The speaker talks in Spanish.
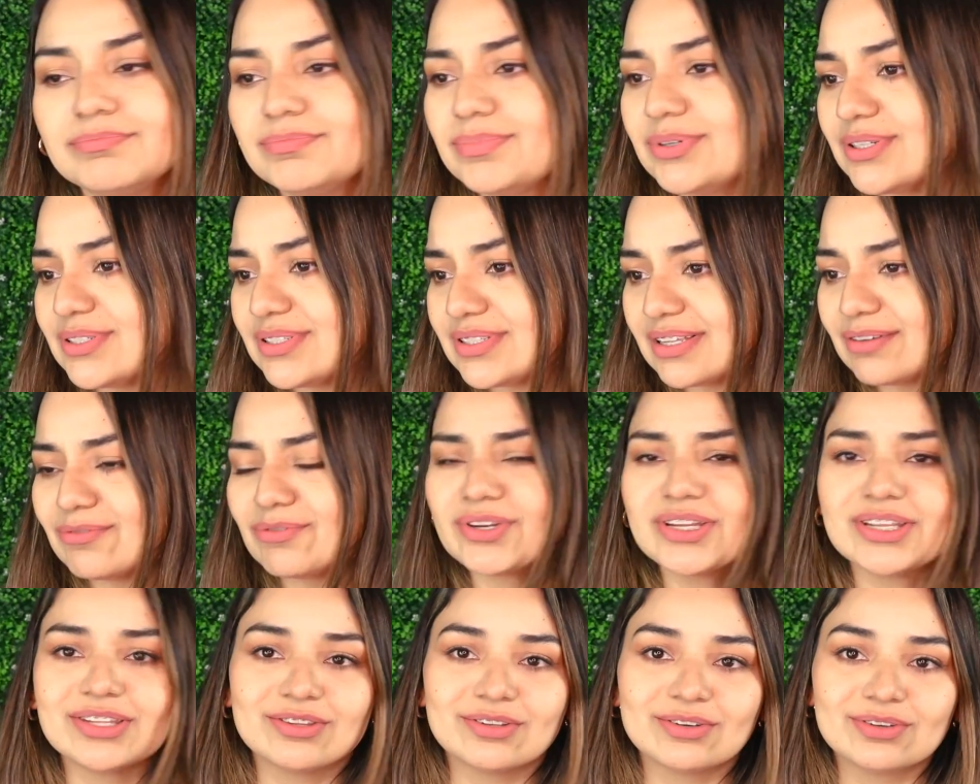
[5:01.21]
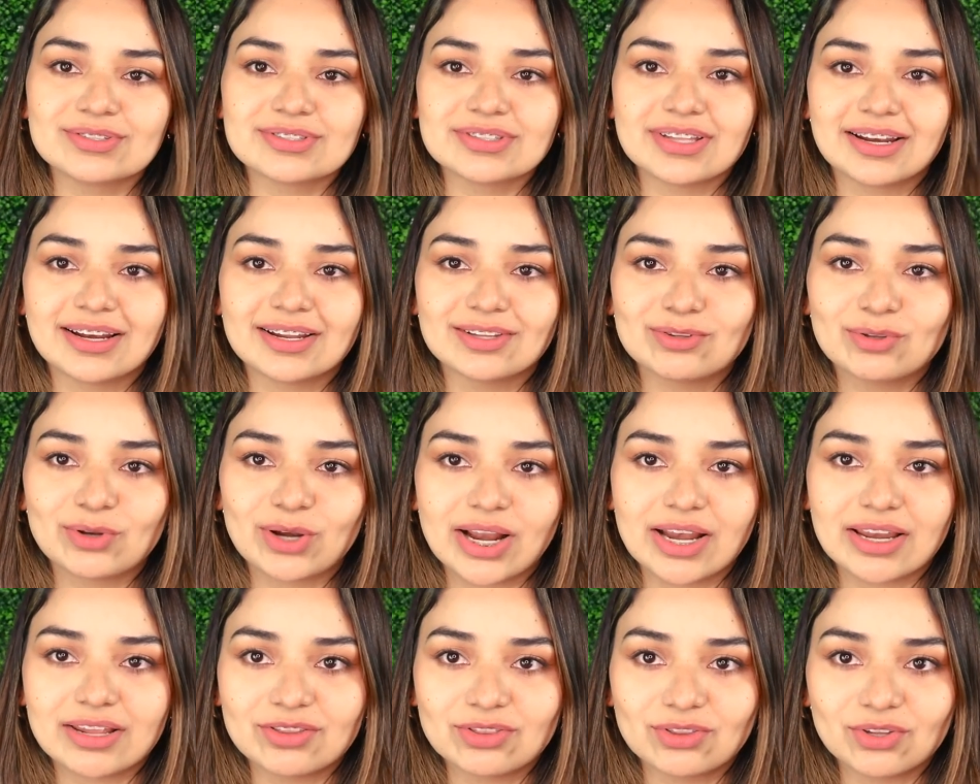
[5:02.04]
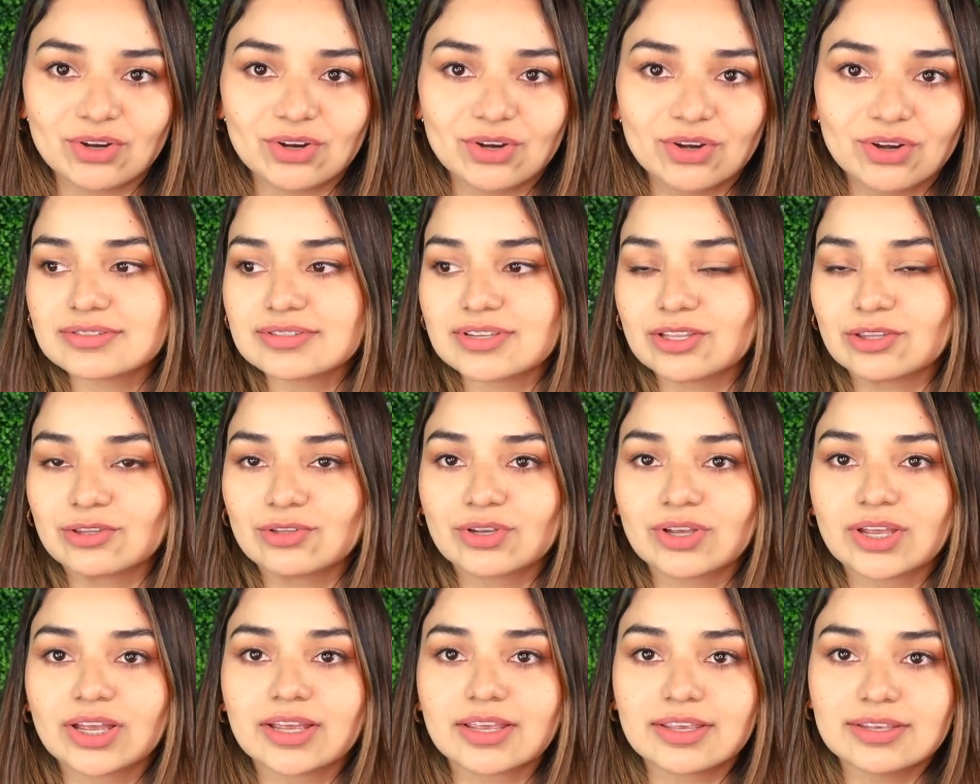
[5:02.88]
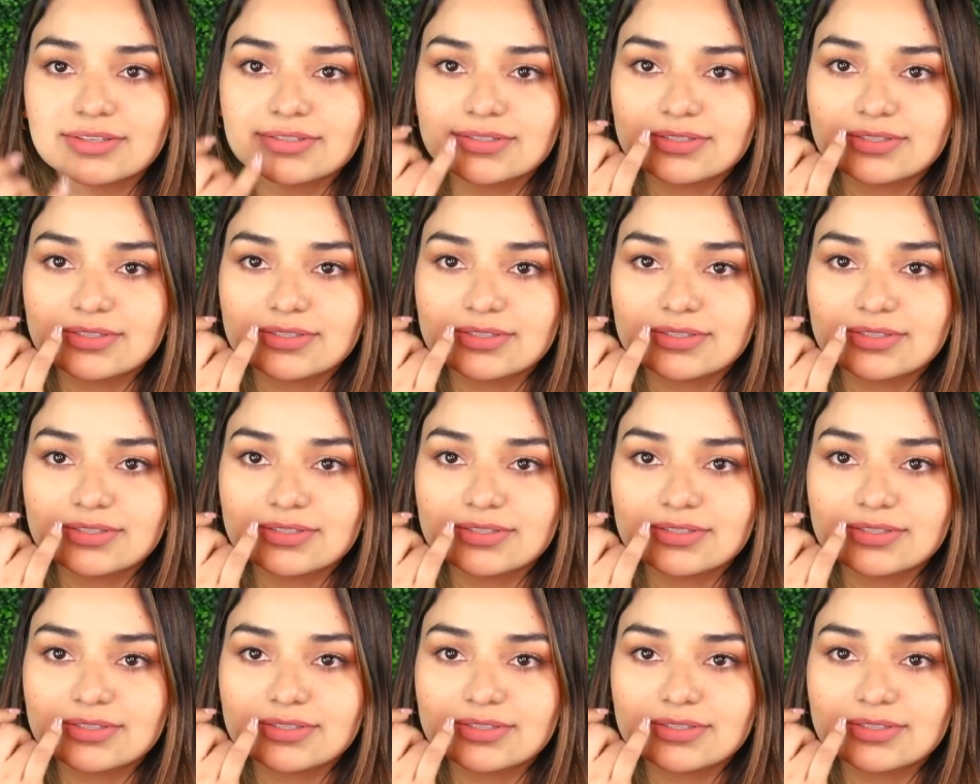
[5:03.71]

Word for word: Pero está bonito, está naturalito. Siento que aquí